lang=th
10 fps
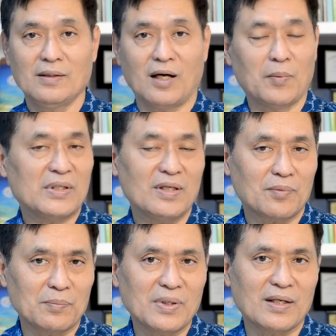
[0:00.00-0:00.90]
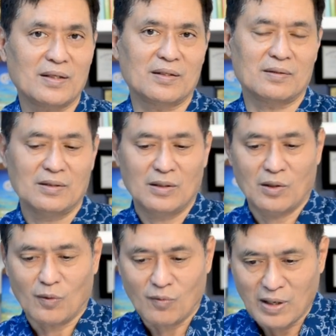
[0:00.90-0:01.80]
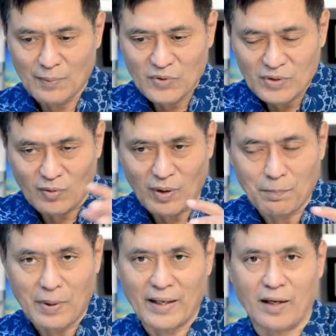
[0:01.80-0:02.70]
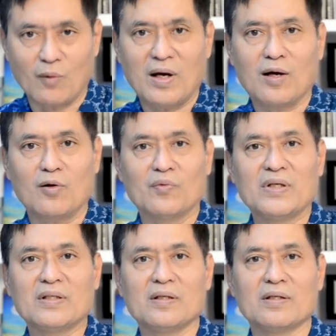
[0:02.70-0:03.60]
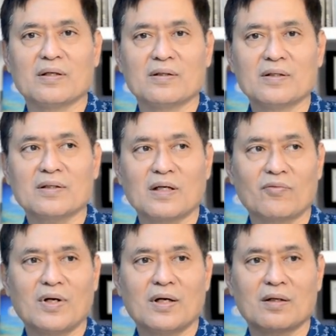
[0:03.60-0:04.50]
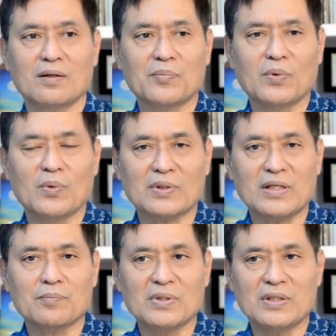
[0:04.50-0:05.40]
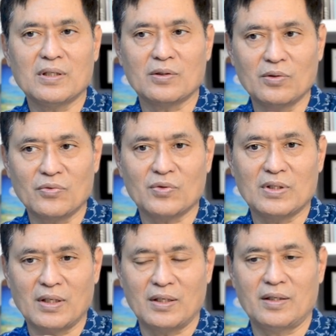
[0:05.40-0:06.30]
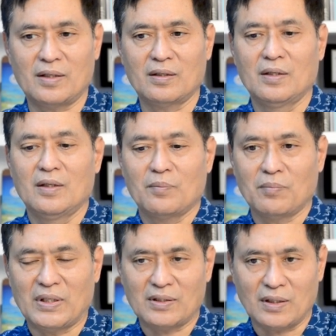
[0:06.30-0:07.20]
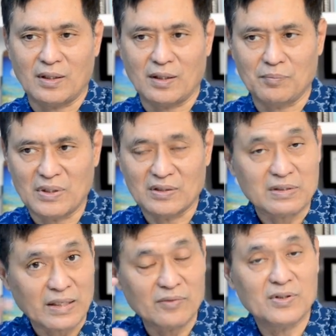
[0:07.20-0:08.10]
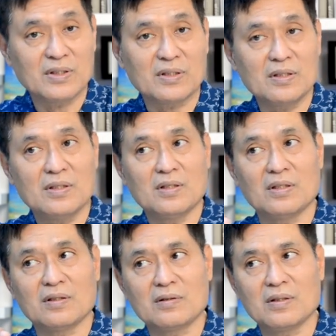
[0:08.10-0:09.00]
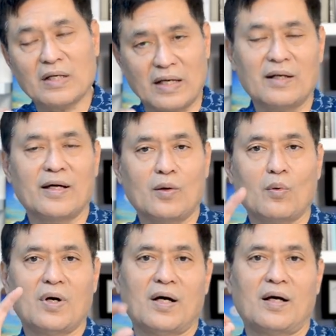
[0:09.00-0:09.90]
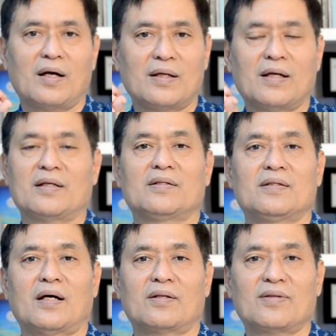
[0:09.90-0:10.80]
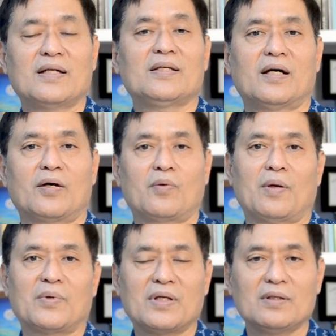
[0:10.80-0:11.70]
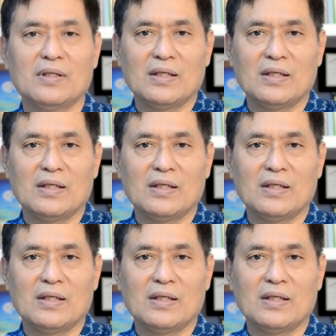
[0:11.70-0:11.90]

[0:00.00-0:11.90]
เอามาเทียบกันเมื่อไหร่เนี่ยความรู้สึกความแผ่กว้างของเวทีเนี่ยเนื่องจากว่าลำโพงตั้งพื้นเนี่ยโดยส่วนใหญ่เนี่ยมันจะมีไดรเวอร์ที่ที่แข็งแรงกว่า ขนาดใหญ่ไซส์ใหญ่กว่า เพราะนั้น